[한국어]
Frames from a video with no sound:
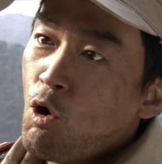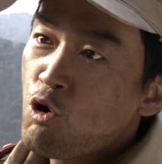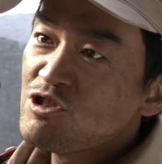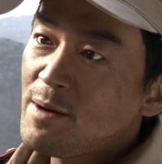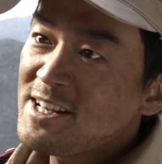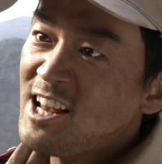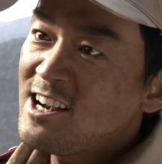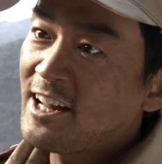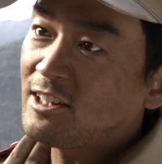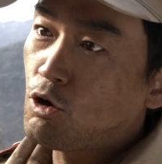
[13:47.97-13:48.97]
혼자만
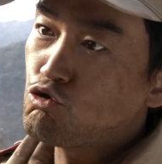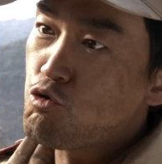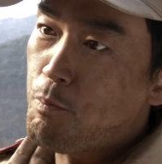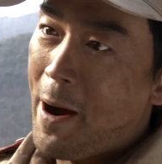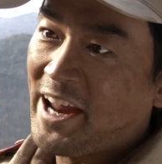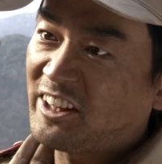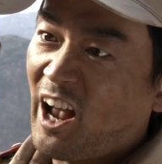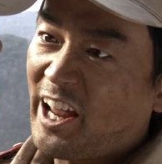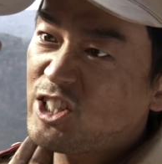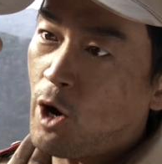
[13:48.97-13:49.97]
살겠다고 뚝방에
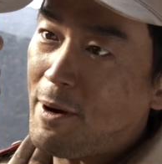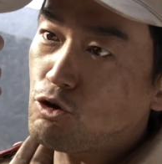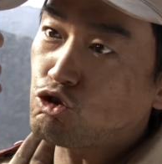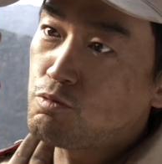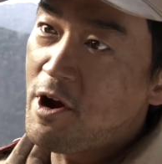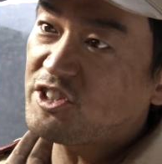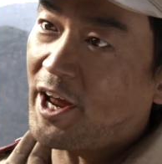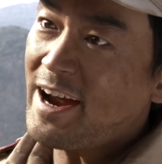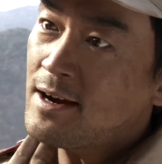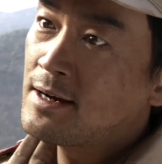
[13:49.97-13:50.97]
대가리 쳐박고 숨어
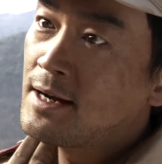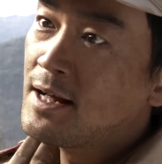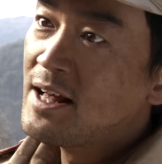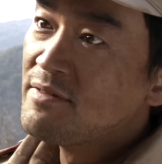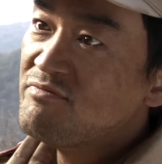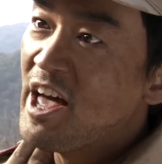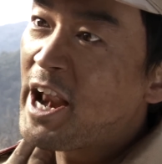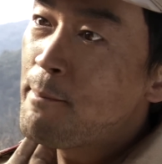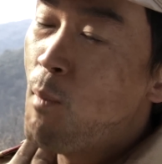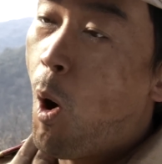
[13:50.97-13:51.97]
있어야
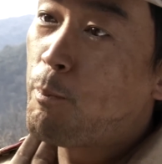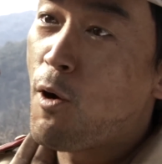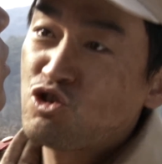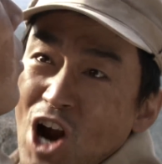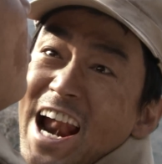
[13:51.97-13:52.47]
내래 못 본줄